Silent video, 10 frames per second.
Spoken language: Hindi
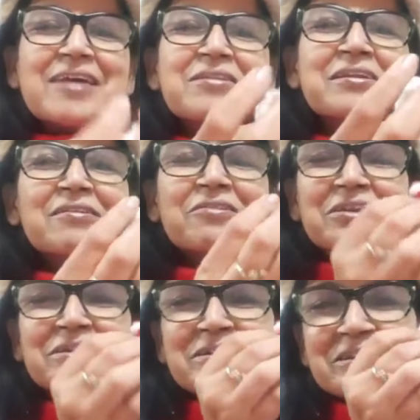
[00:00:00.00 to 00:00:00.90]
एज लिटल
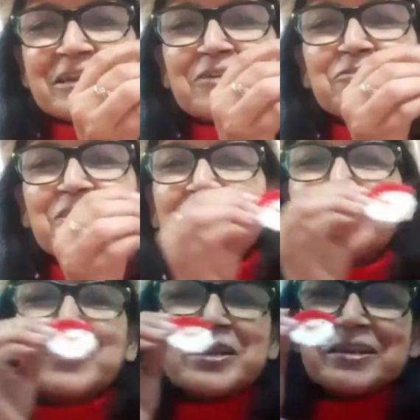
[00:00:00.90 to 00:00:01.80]
रिटर्न गिफ्ट
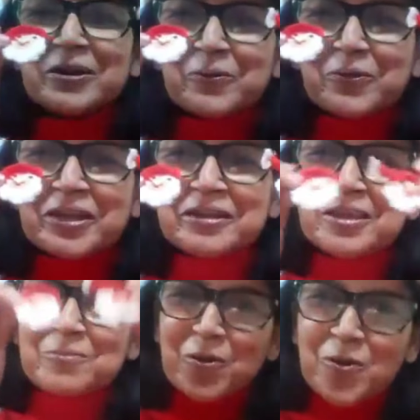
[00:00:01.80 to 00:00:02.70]
एंड यू कैन
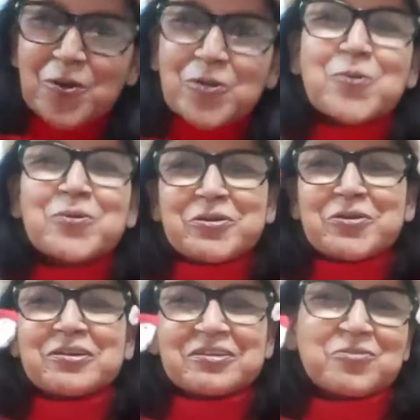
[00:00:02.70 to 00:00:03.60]
डेकोरेट देम ऑल ओवर
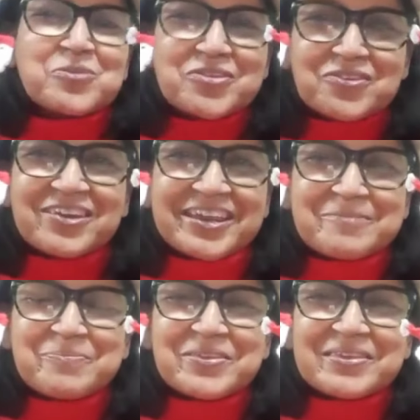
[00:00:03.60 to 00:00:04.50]
योर क्रिसमस ट्री
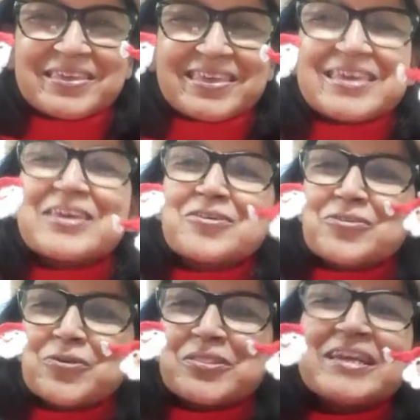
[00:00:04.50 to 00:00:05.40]

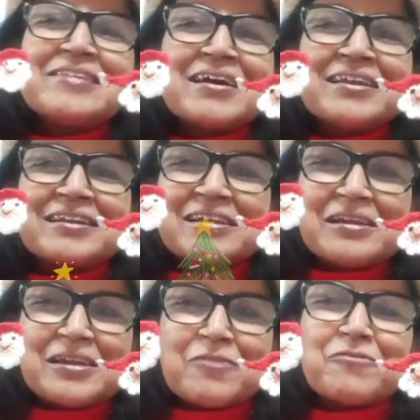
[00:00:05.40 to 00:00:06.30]
सो दीज आर
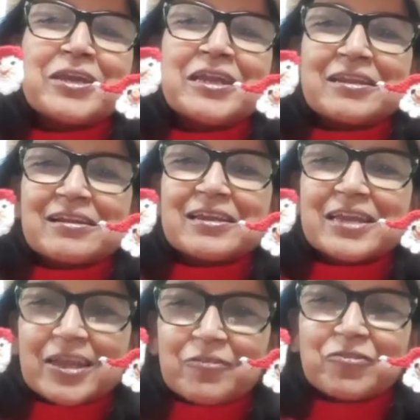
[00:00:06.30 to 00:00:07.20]
लिटल लवली
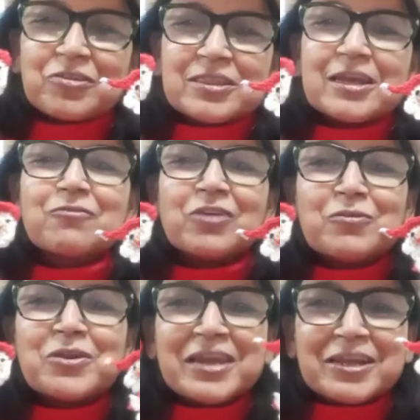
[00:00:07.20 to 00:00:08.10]
लिटल गिफ्ट दैट
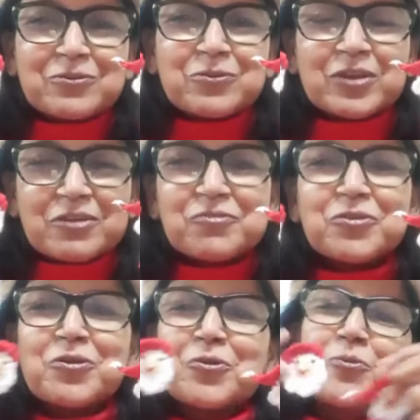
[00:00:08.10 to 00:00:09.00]
वी वुड लाइक टू
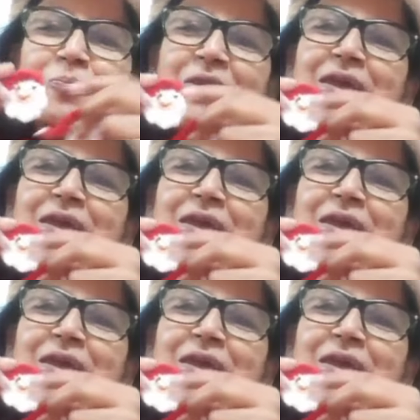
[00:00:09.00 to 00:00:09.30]
गिफ्ट टू यू